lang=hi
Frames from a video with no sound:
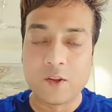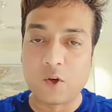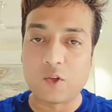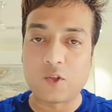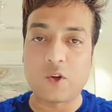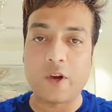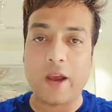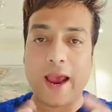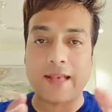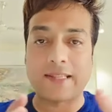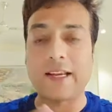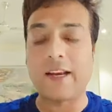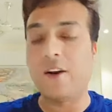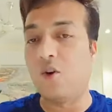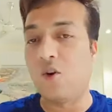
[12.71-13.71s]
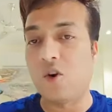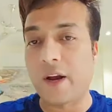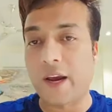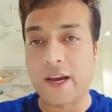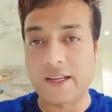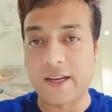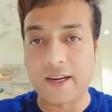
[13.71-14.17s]
दोस्तों ऐसे लोग
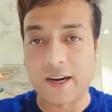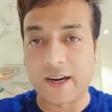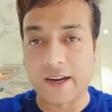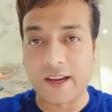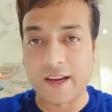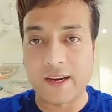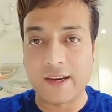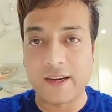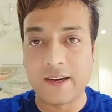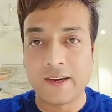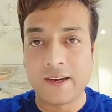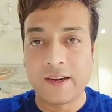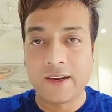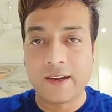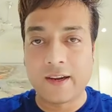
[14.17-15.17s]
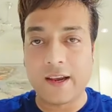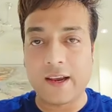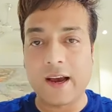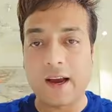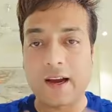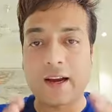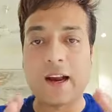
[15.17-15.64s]
हैं जो घटिया कि
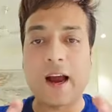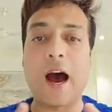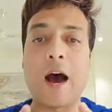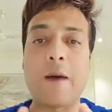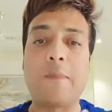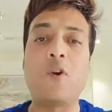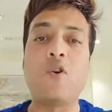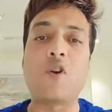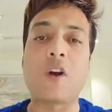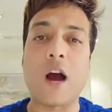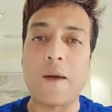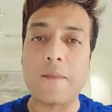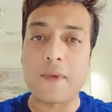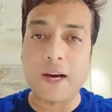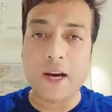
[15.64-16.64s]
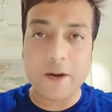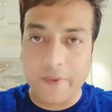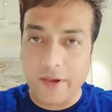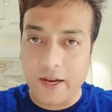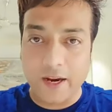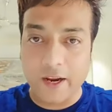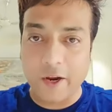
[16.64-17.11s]
अगर आप लोग काम कर
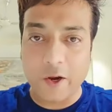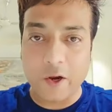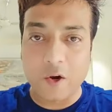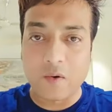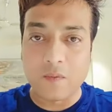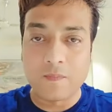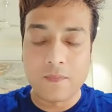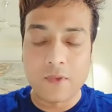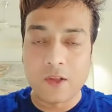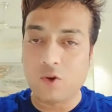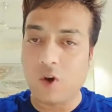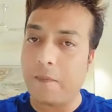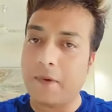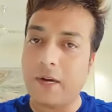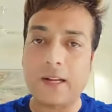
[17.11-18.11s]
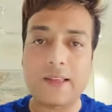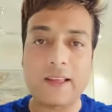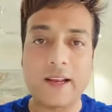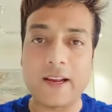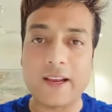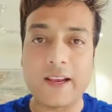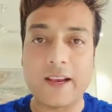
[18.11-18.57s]
भी रहे हो तो आप
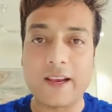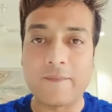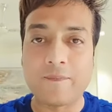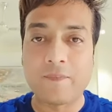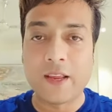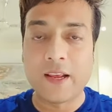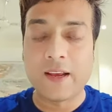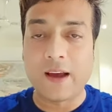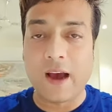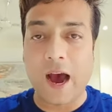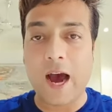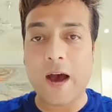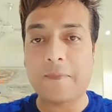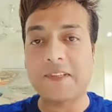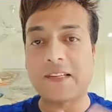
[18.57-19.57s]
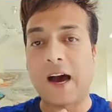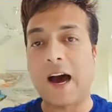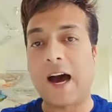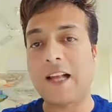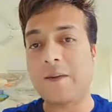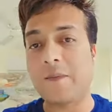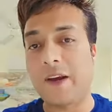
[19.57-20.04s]
करते रहिए आप
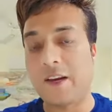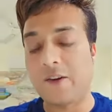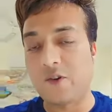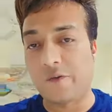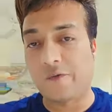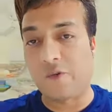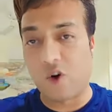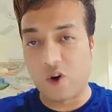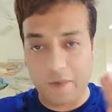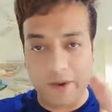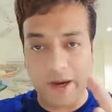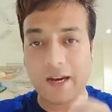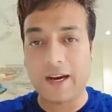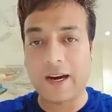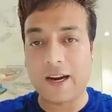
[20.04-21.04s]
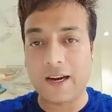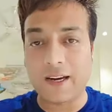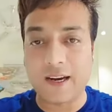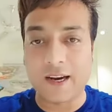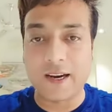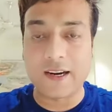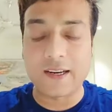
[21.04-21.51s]
साथ में जो फोट में लगा
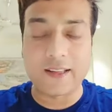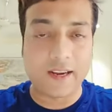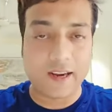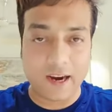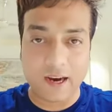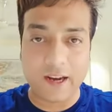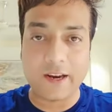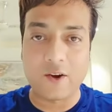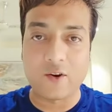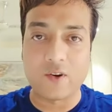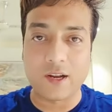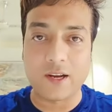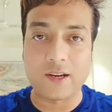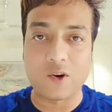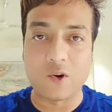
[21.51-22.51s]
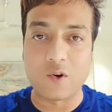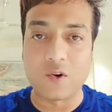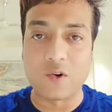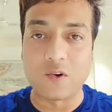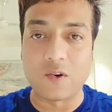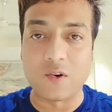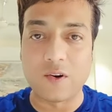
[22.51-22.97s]
लगा कर दिखा रहे हो ना लोगों
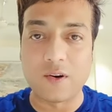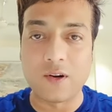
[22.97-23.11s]
को